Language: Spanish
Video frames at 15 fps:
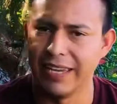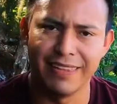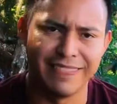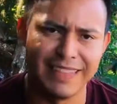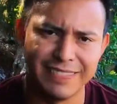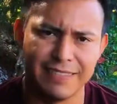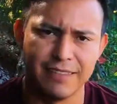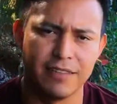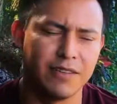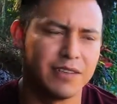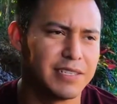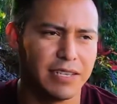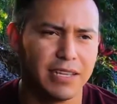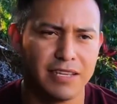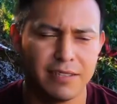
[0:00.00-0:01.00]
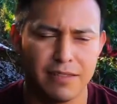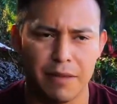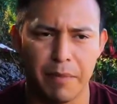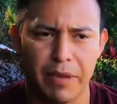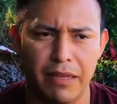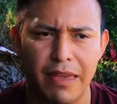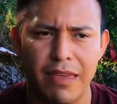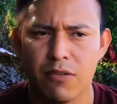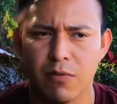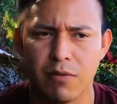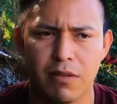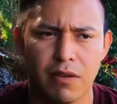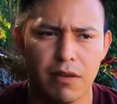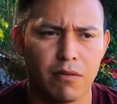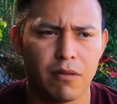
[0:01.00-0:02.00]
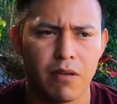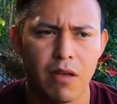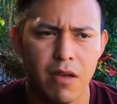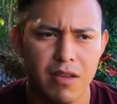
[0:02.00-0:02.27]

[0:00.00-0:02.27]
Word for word: he decidido hacer este pequeño video